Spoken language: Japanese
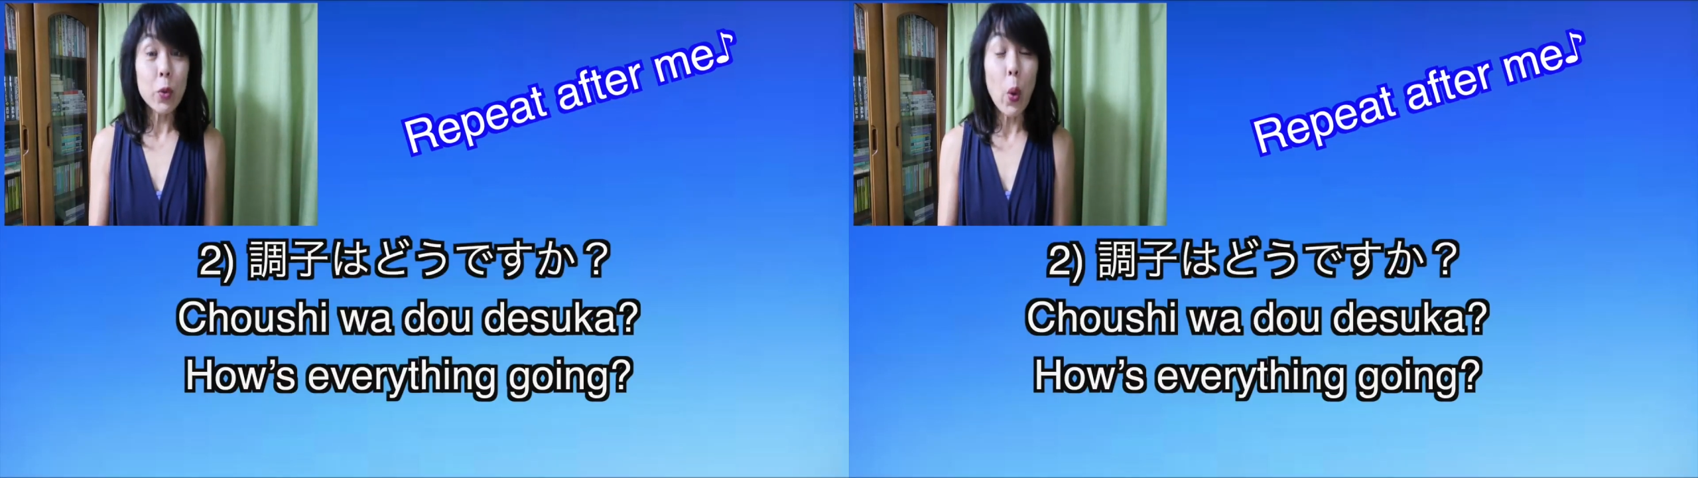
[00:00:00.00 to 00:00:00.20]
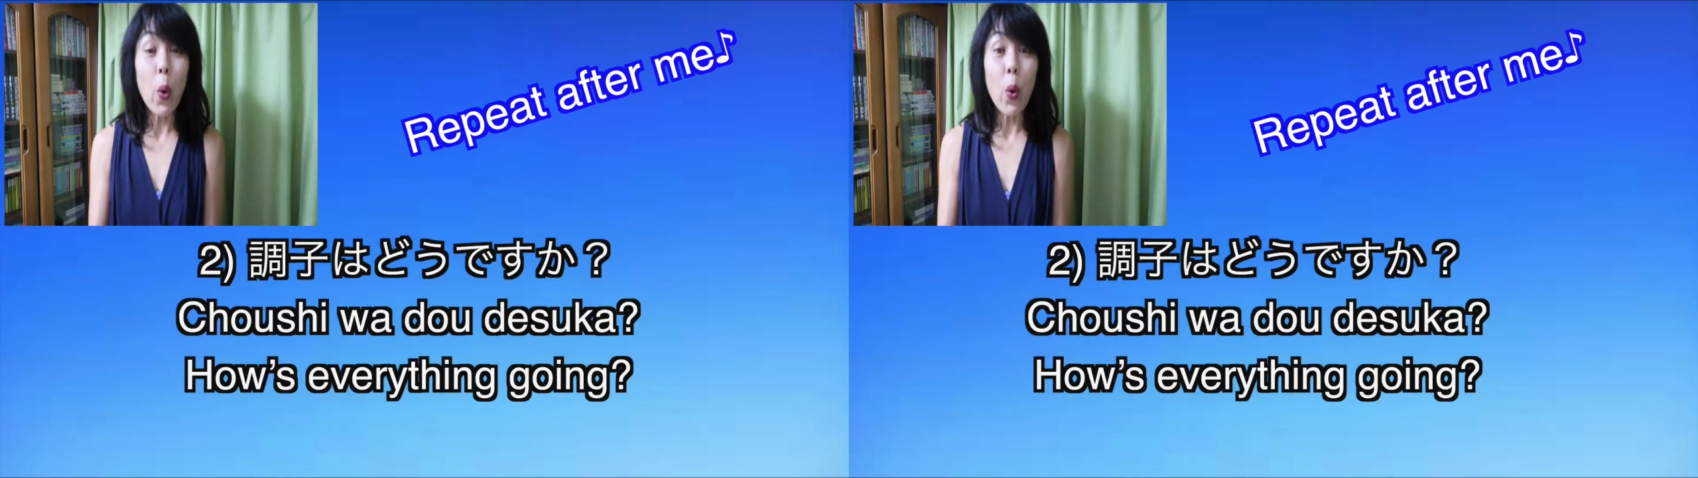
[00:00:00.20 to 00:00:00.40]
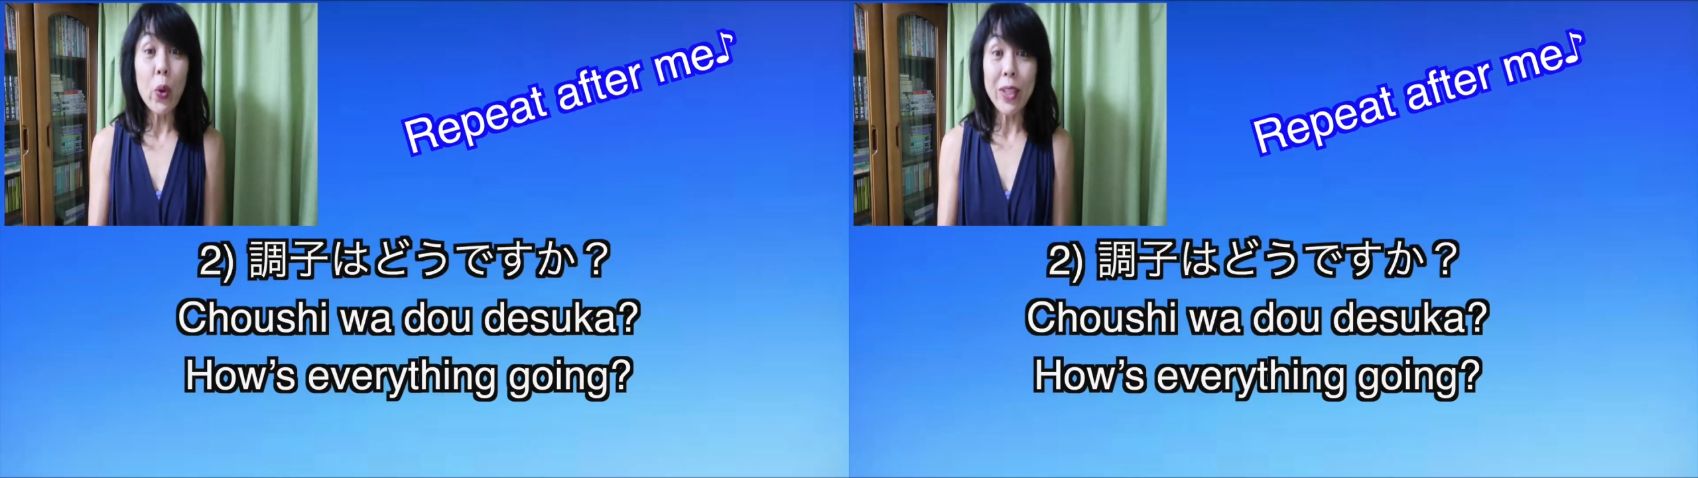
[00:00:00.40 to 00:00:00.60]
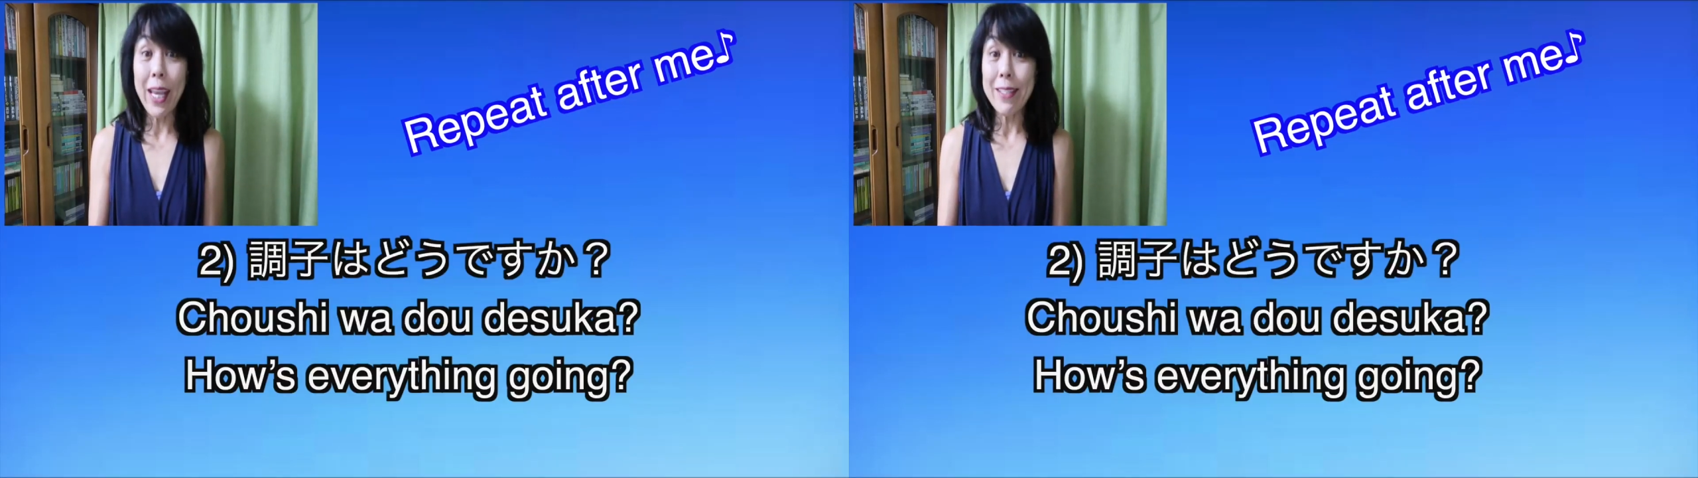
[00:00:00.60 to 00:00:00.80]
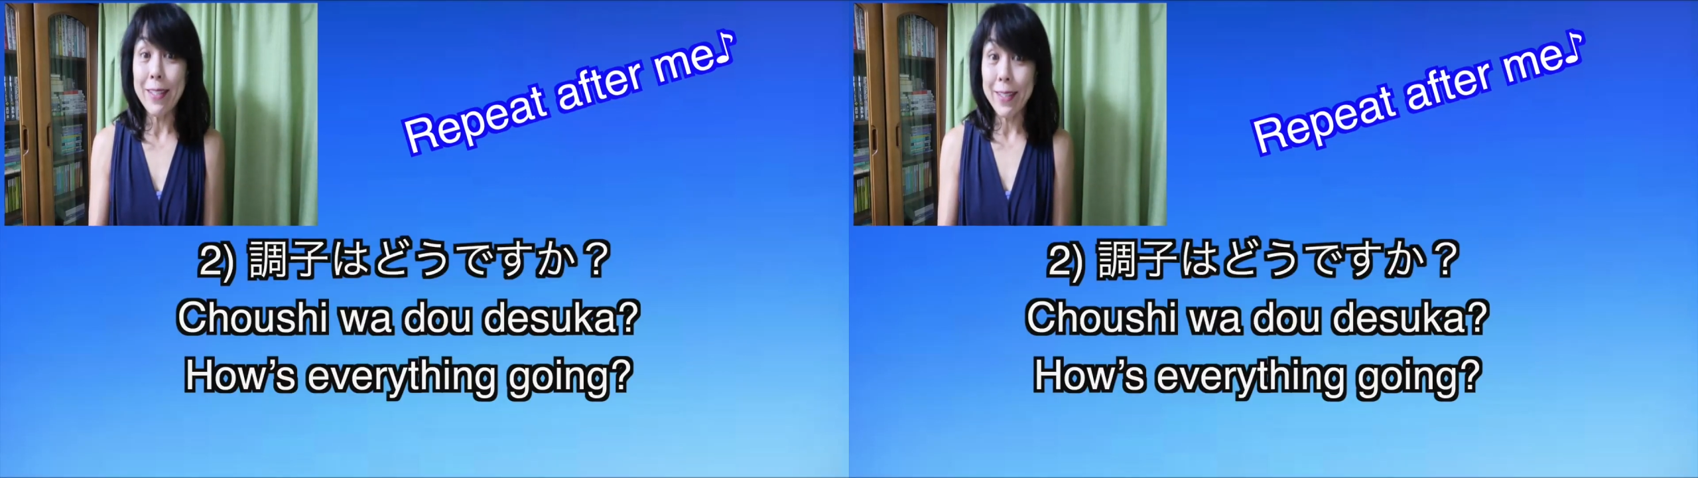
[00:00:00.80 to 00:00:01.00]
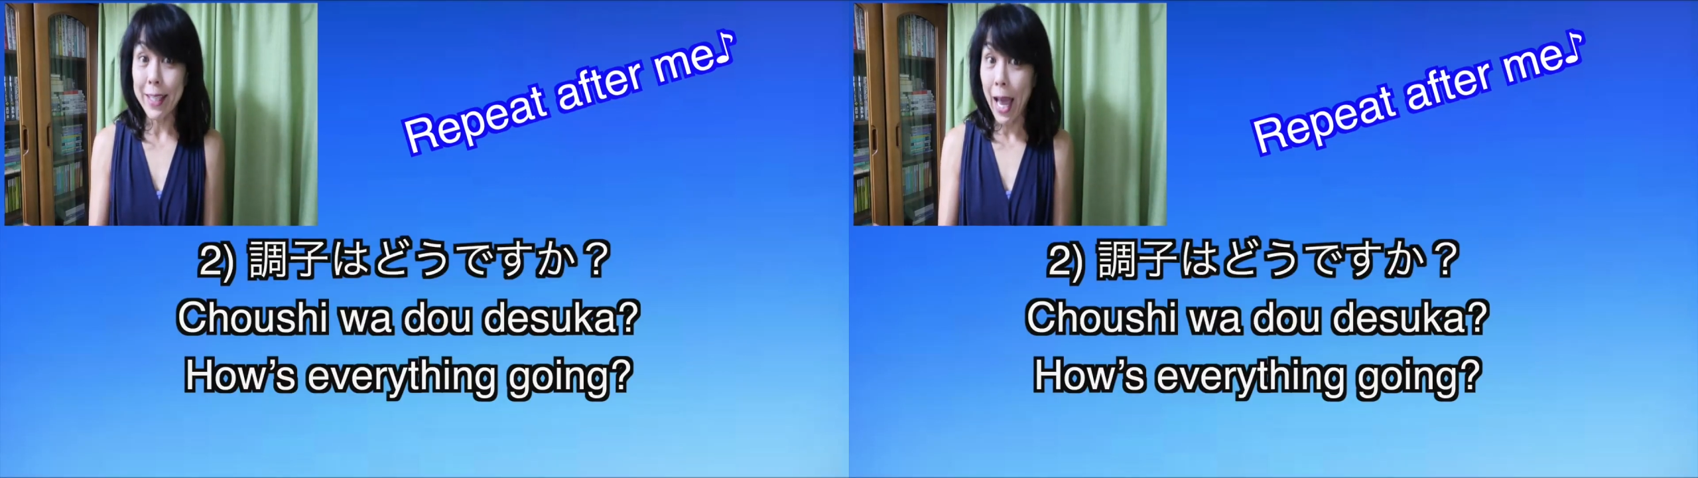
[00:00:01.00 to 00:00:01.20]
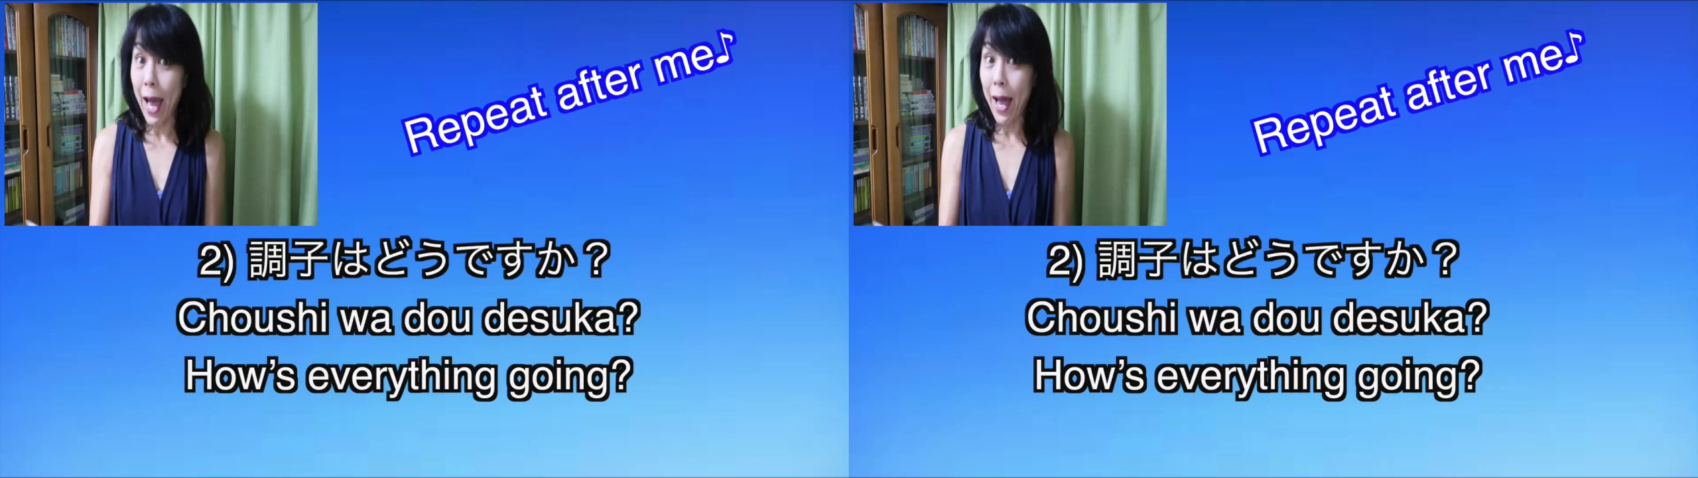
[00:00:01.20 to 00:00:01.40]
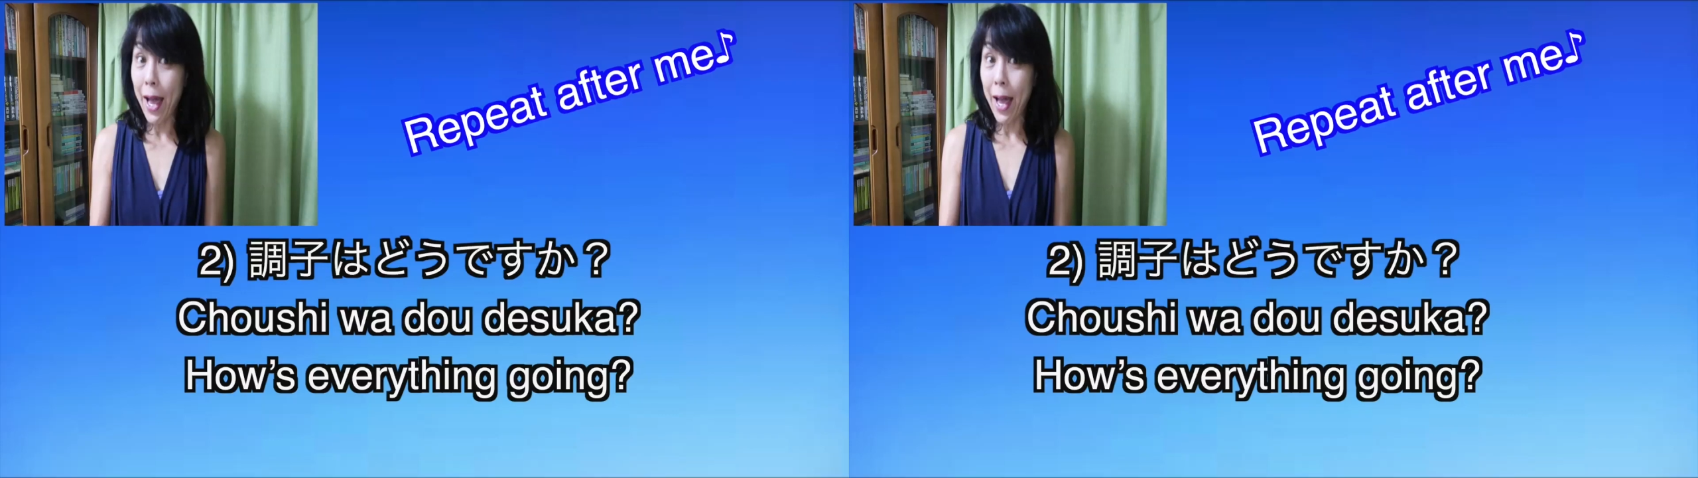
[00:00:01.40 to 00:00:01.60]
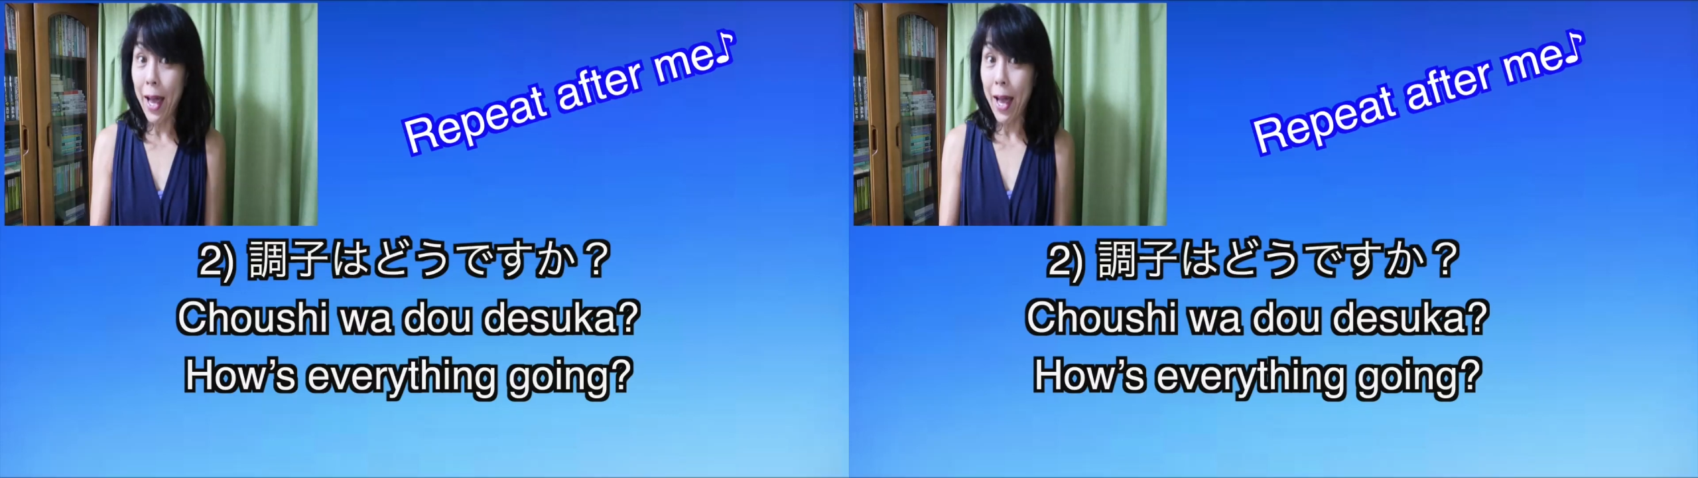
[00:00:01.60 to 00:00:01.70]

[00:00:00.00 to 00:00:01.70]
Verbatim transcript: どうですか